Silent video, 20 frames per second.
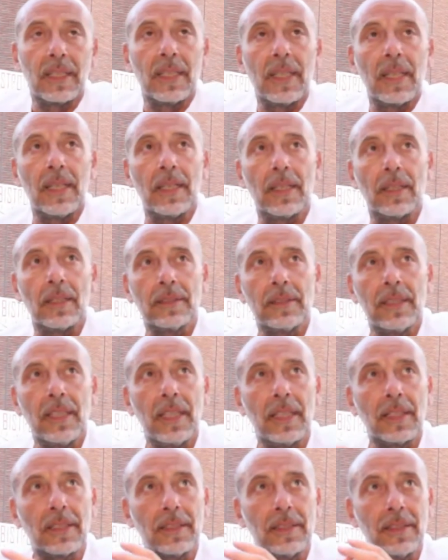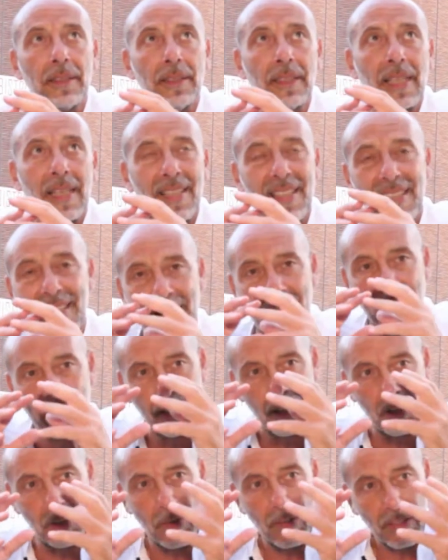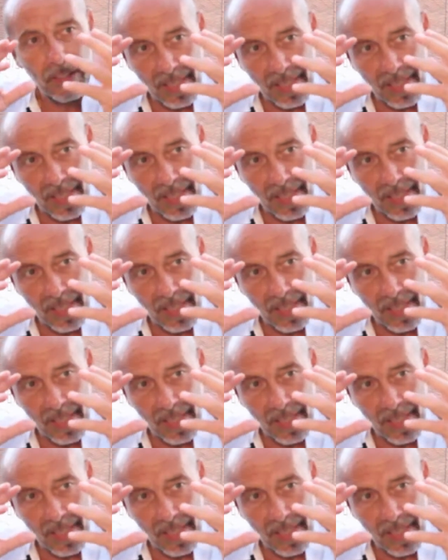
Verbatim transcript: delle, delle, stessa,